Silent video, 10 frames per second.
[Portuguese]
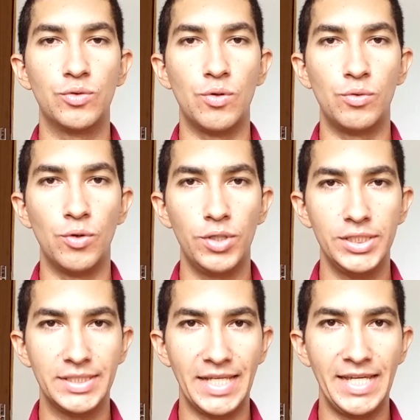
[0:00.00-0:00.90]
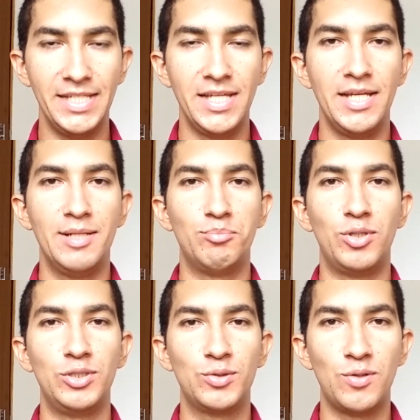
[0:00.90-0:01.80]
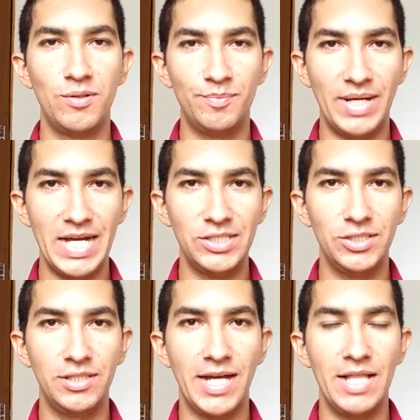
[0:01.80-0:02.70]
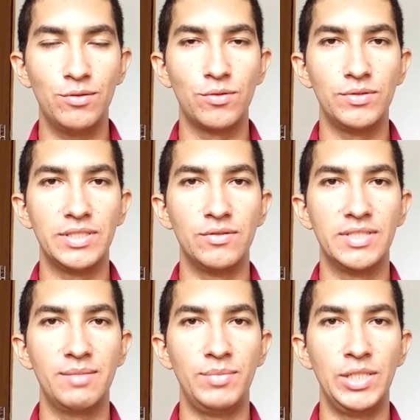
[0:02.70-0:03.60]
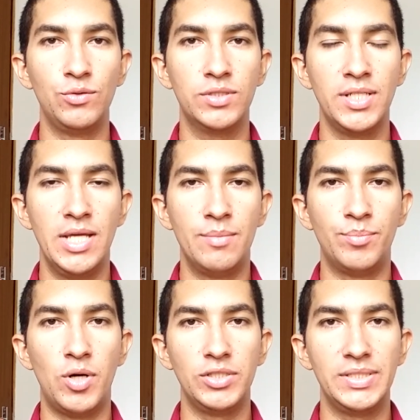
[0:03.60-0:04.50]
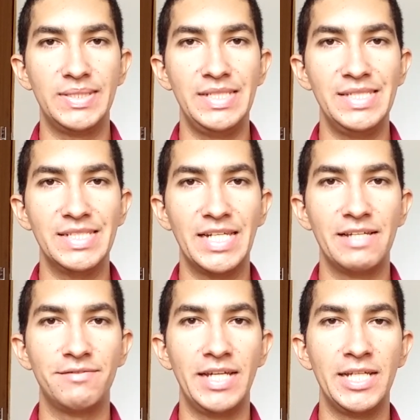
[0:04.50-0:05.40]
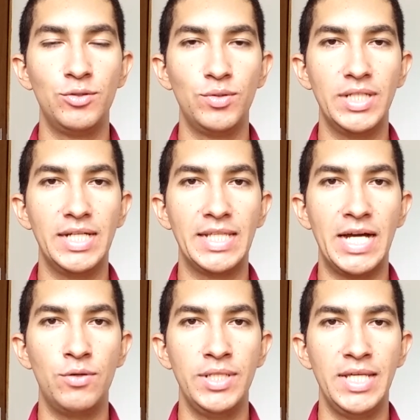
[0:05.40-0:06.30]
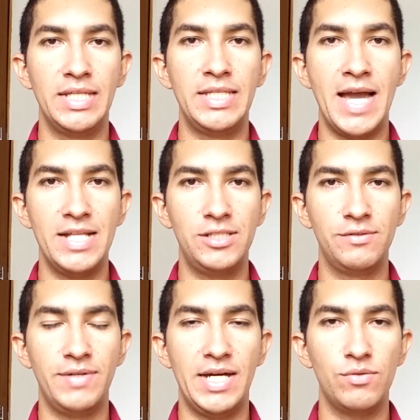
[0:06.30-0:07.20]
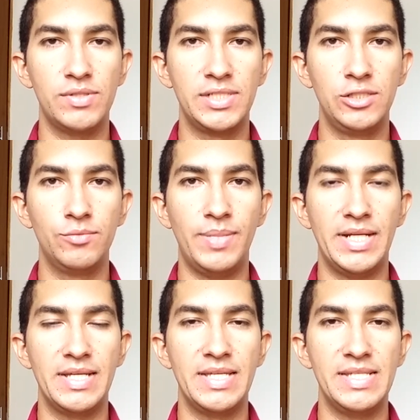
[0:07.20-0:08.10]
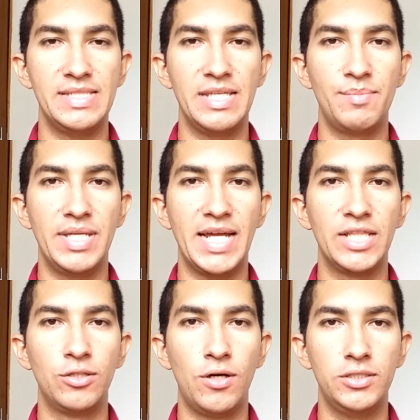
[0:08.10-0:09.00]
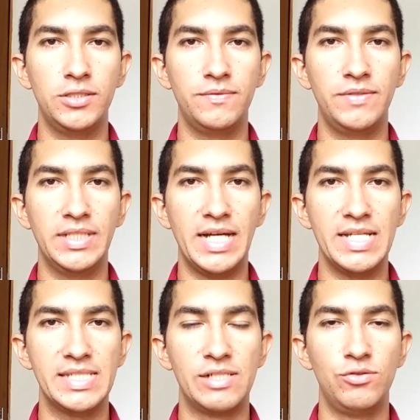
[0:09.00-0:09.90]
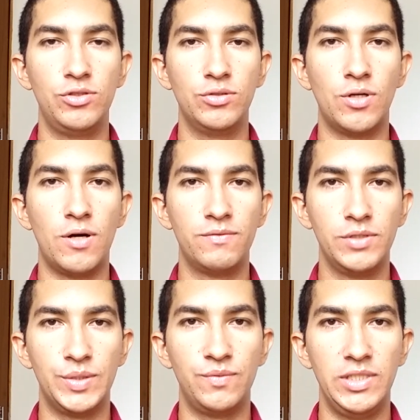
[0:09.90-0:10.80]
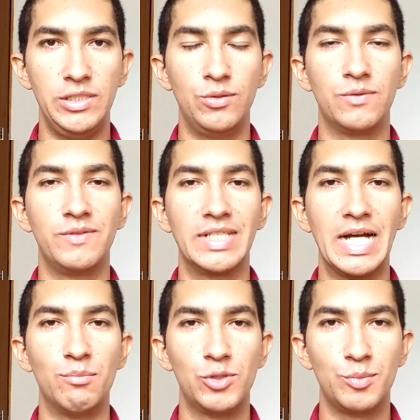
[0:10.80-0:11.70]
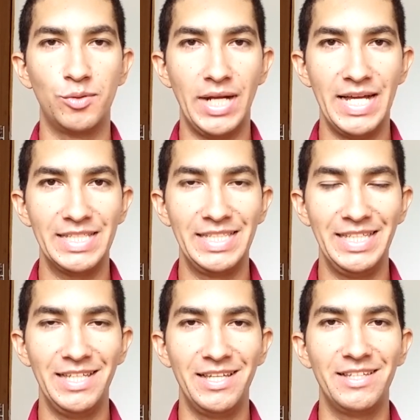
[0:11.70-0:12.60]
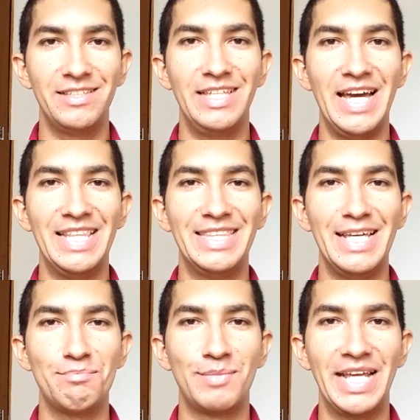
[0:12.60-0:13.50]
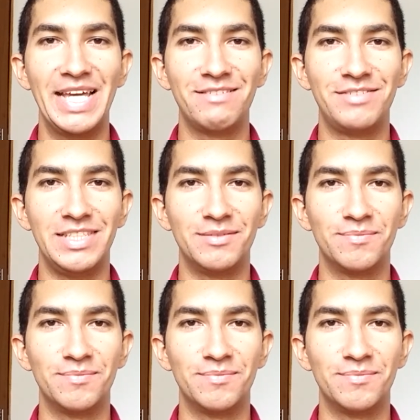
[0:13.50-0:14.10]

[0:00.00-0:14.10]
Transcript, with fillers: com gostei, pode compartilhá-lo com seus amigos, pode se inscrever no canal e ativar o sino para receber a notificação de novos vídeos. Ficamos por aqui e até breve.